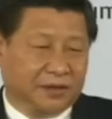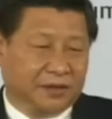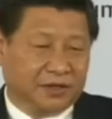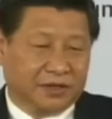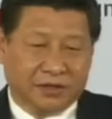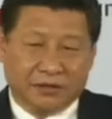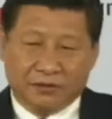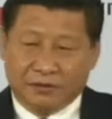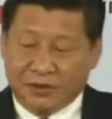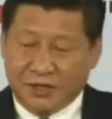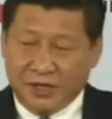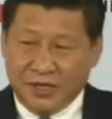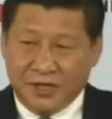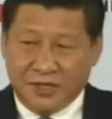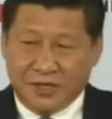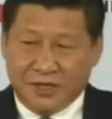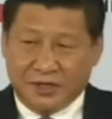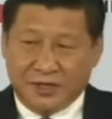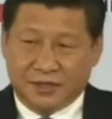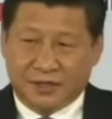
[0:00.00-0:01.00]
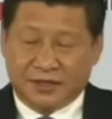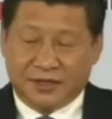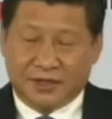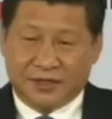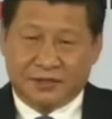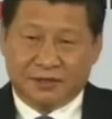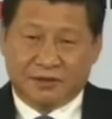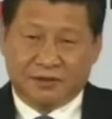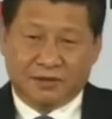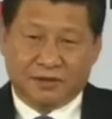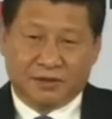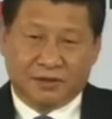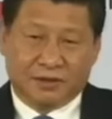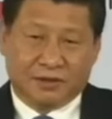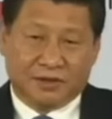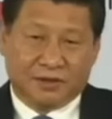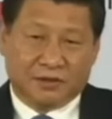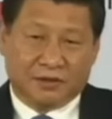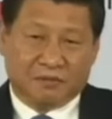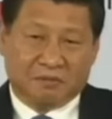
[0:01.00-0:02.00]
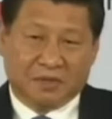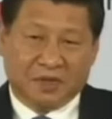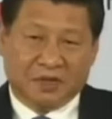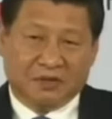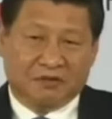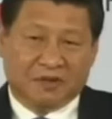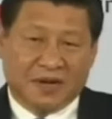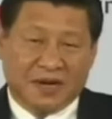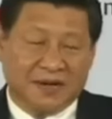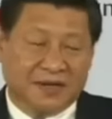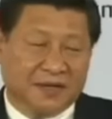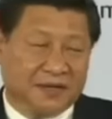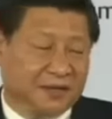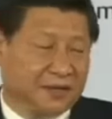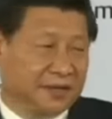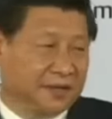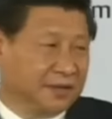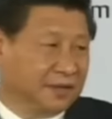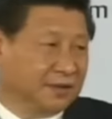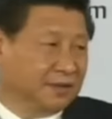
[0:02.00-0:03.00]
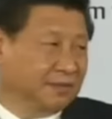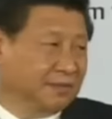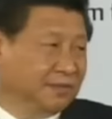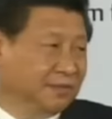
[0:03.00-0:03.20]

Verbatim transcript: 只有进行时，没有完成时。